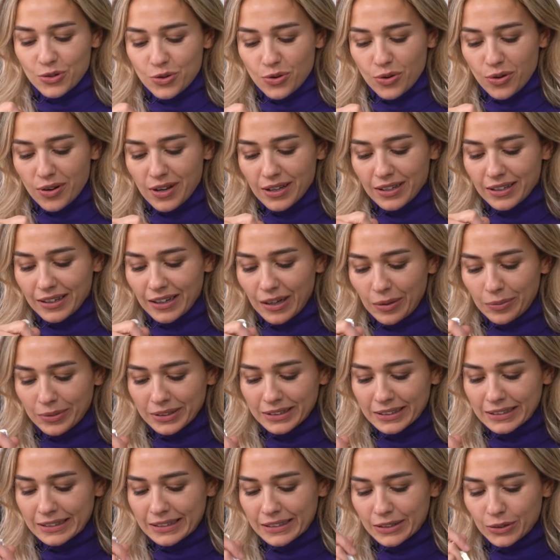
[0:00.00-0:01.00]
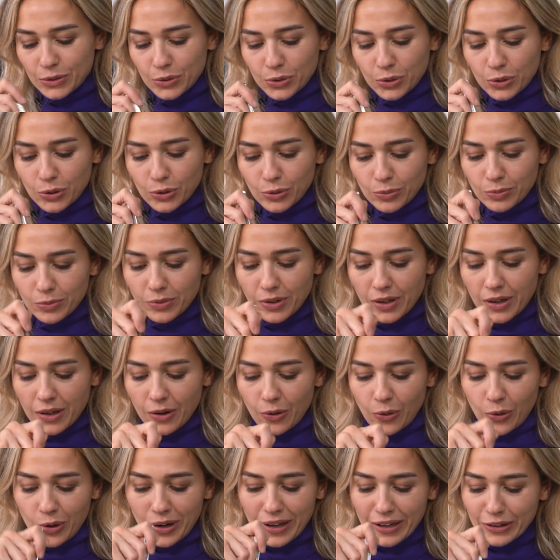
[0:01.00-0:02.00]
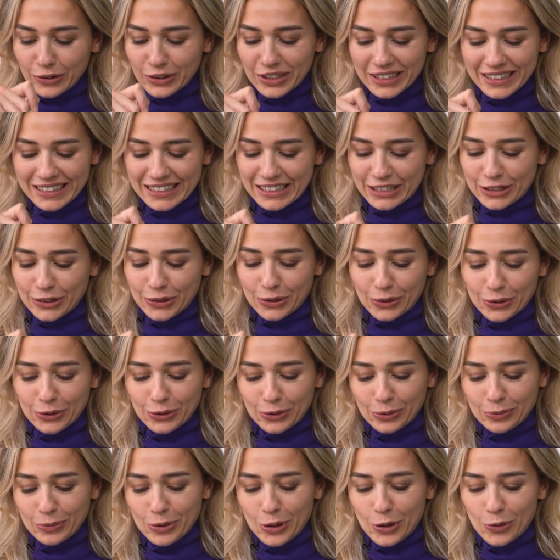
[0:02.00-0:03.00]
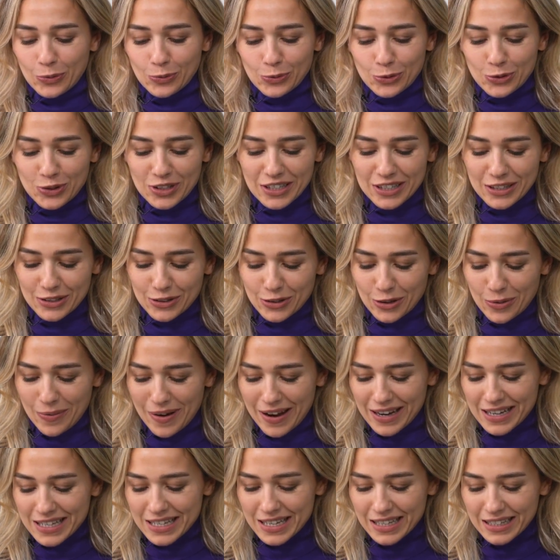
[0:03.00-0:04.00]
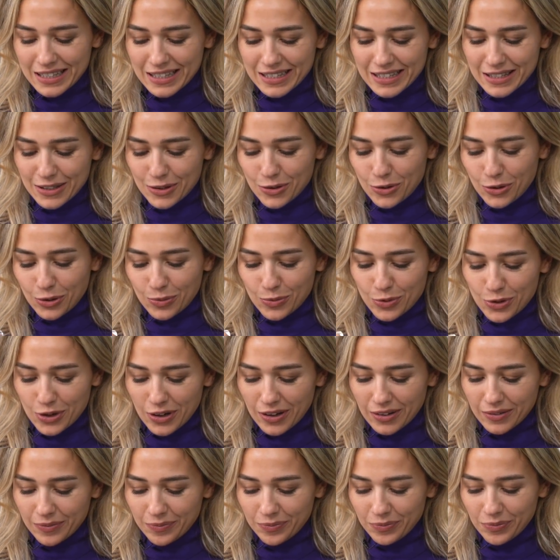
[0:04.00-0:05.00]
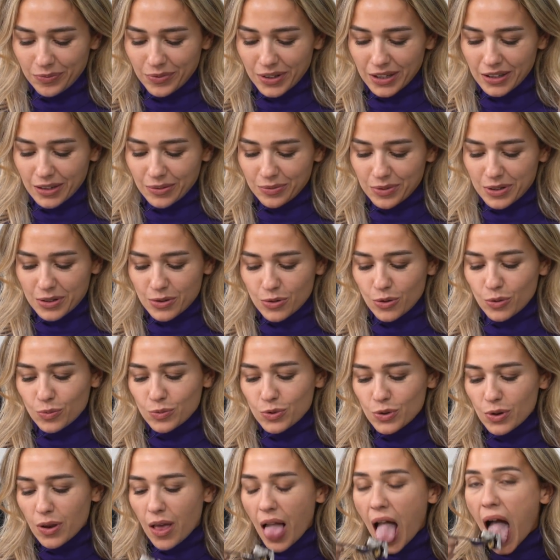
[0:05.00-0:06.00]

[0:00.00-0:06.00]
Şöyle kremadan istiyorum. Oreo'dan istiyorum. Muzdan istiyorum. Her şeyden istiyorum şu an. Bakalım nasıl olmuş.